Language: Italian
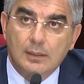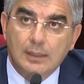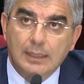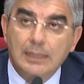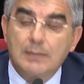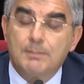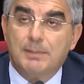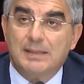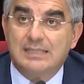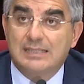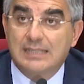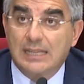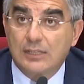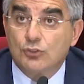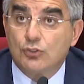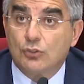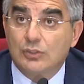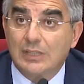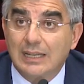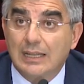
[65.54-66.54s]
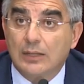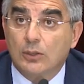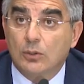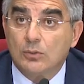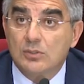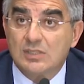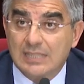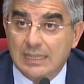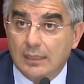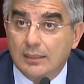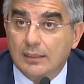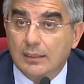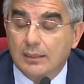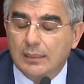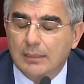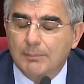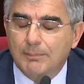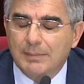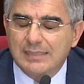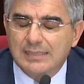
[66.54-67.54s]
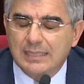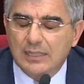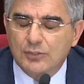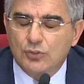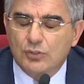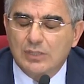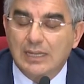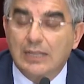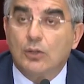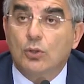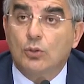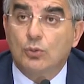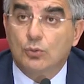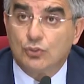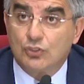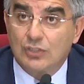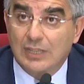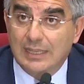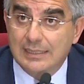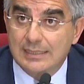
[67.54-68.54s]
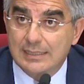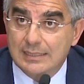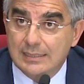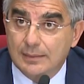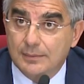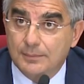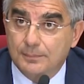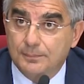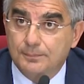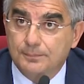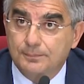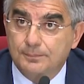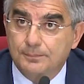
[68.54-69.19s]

il passaggio delle, il passaggio delle conoscenze,